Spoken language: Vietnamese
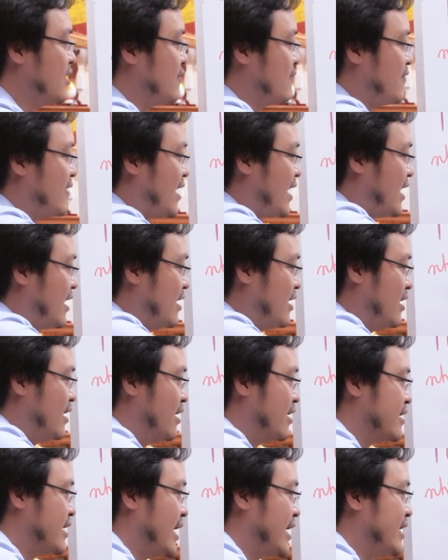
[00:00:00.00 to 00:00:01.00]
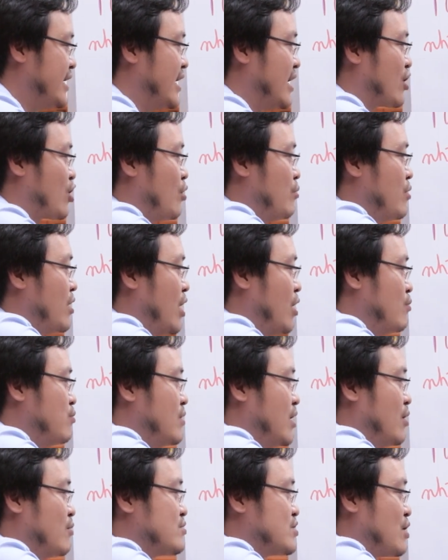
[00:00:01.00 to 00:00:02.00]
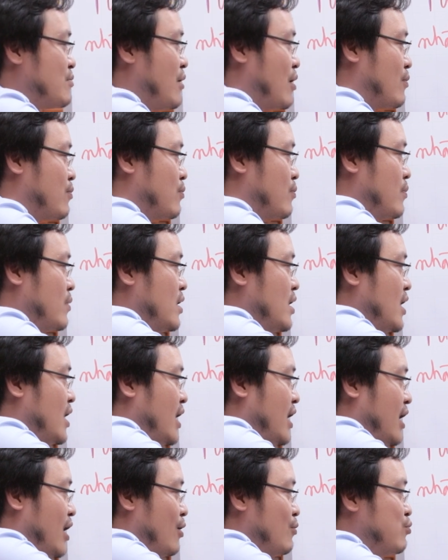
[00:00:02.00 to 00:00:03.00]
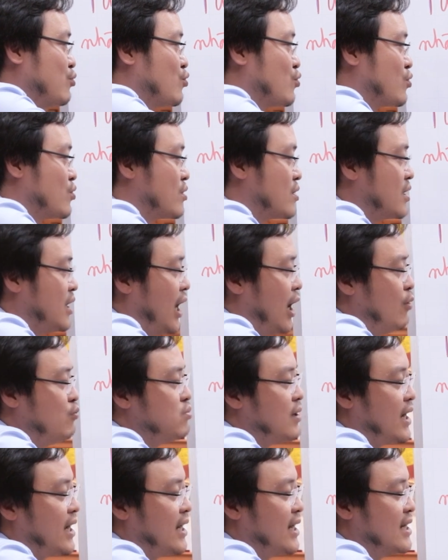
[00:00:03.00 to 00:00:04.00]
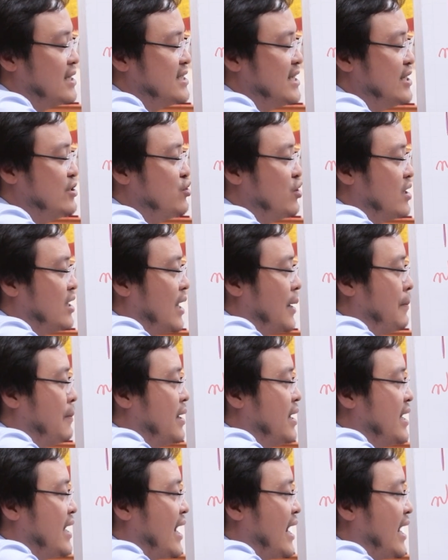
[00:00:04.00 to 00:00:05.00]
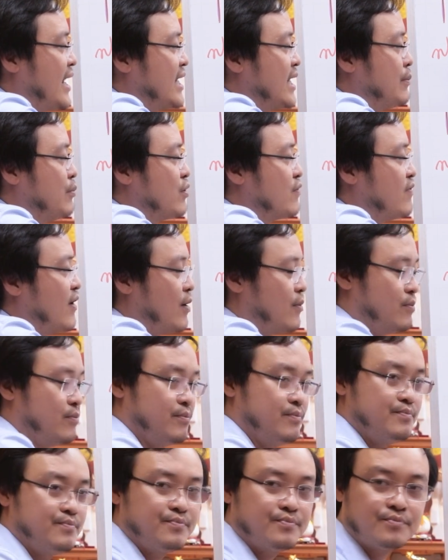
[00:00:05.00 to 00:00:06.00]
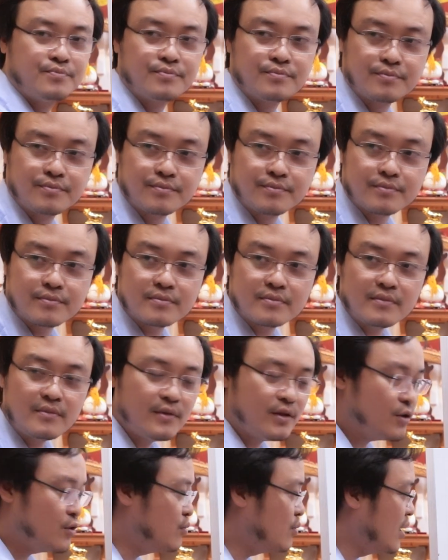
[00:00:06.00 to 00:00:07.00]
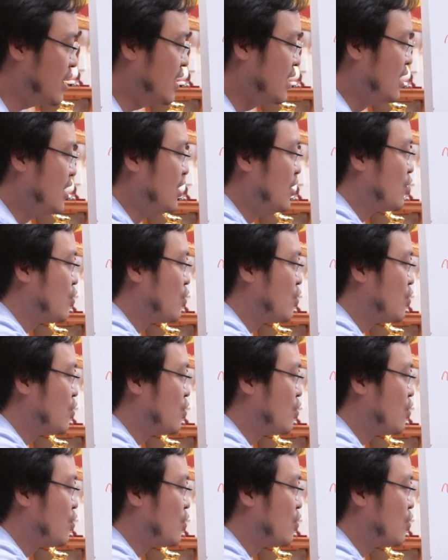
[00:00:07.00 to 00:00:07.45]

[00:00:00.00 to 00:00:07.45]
Và ở đây là có một ông là ông sao Mộc. Ông này là di chuyển là 12 năm một vòng, đúng không ạ?